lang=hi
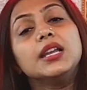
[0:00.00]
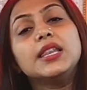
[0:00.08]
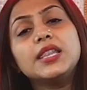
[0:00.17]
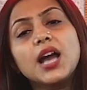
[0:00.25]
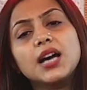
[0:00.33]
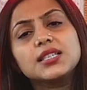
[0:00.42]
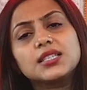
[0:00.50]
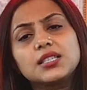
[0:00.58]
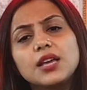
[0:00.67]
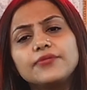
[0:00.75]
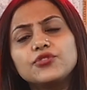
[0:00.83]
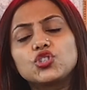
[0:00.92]
न
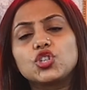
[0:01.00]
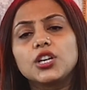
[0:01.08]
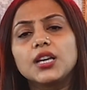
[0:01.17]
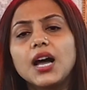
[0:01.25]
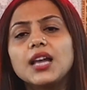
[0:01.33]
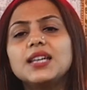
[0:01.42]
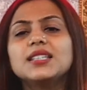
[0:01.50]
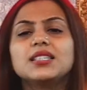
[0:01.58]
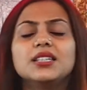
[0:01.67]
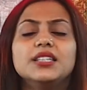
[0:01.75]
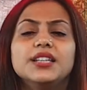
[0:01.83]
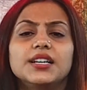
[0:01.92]
सिर्फ
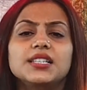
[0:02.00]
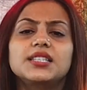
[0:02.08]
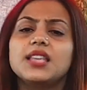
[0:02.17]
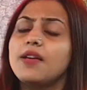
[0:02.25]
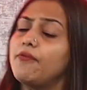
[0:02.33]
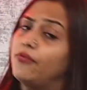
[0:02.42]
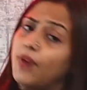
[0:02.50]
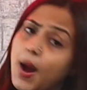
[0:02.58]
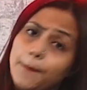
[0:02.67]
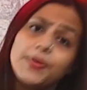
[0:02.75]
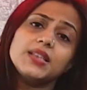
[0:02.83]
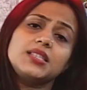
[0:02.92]
46 नर्सें
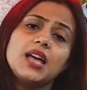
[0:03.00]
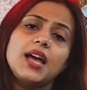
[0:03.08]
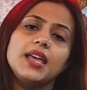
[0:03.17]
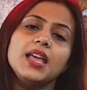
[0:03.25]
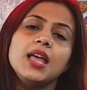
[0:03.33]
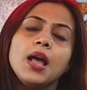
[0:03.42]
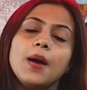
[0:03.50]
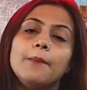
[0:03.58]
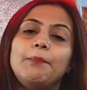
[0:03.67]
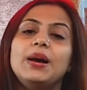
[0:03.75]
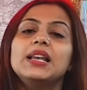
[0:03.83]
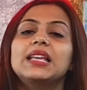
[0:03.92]
वापस आई
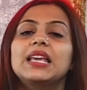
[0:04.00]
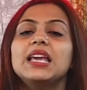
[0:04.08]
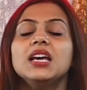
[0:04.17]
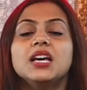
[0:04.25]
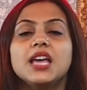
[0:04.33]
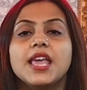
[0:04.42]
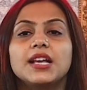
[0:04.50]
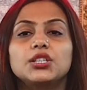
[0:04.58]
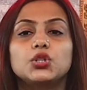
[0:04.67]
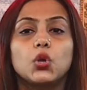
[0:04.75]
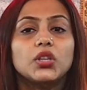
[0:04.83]
बल्कि एक